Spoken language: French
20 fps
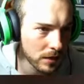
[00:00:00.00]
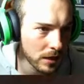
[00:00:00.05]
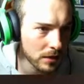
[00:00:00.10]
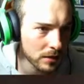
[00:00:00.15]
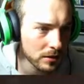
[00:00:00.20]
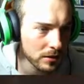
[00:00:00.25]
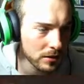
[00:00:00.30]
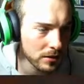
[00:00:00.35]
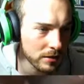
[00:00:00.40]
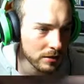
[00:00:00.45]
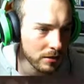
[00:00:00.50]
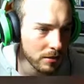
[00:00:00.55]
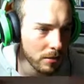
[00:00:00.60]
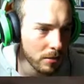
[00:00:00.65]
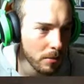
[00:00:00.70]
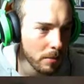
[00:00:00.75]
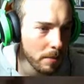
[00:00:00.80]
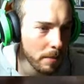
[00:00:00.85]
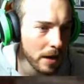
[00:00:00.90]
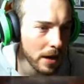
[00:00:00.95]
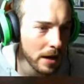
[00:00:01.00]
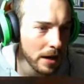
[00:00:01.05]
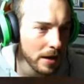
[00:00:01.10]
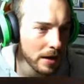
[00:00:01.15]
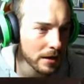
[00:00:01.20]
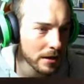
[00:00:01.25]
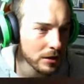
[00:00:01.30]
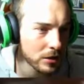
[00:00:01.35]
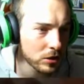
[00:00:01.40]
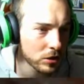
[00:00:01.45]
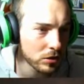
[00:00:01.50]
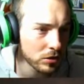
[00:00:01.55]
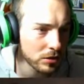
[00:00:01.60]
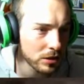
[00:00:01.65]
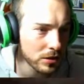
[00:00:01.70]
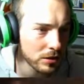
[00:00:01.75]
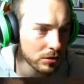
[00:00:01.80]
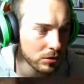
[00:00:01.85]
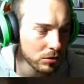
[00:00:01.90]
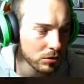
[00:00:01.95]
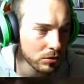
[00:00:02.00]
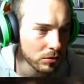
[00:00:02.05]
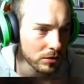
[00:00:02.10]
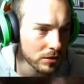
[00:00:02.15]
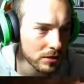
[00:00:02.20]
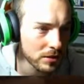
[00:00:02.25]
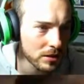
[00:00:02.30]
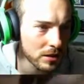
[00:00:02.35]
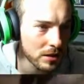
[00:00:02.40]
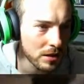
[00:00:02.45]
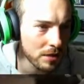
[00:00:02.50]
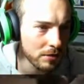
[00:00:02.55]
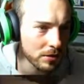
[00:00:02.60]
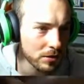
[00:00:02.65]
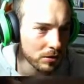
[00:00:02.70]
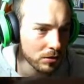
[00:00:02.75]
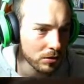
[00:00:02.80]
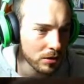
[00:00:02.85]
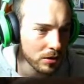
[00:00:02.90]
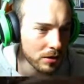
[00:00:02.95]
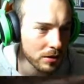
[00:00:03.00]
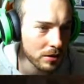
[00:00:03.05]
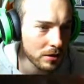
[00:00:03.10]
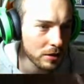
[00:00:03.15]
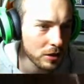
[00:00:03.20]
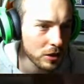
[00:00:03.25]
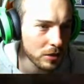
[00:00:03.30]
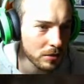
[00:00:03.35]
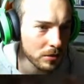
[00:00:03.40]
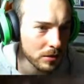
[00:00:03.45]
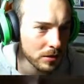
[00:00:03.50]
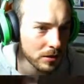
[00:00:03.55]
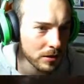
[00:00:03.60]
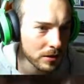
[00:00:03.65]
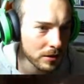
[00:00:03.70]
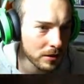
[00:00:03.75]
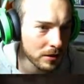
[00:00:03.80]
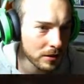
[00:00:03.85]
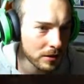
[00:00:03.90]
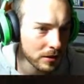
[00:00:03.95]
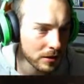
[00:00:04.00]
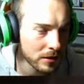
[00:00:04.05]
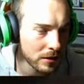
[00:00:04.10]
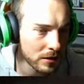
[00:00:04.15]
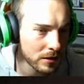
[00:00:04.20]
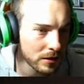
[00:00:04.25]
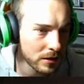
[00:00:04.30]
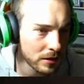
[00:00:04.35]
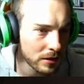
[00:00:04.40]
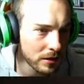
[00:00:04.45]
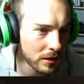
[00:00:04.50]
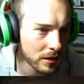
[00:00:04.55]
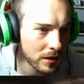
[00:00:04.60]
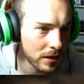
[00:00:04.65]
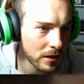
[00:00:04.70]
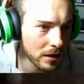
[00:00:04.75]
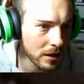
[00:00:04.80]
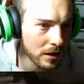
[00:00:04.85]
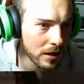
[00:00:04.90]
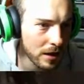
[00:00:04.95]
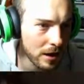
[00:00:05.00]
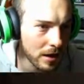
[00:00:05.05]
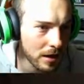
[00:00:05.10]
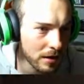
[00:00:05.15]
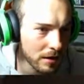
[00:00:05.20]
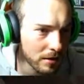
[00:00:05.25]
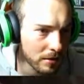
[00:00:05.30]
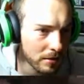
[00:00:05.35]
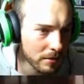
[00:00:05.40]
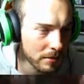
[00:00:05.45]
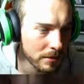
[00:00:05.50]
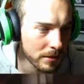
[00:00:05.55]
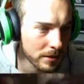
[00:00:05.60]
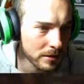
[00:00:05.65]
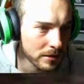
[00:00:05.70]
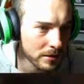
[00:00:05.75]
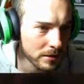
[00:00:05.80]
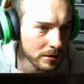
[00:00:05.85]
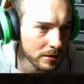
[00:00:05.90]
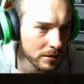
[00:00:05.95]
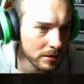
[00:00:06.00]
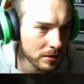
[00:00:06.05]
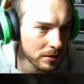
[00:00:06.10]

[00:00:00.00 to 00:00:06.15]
Alors ça, c'est vraiment pas gentil du tout. Ça, ça se la fait trop à la dead jump. Ah, merci.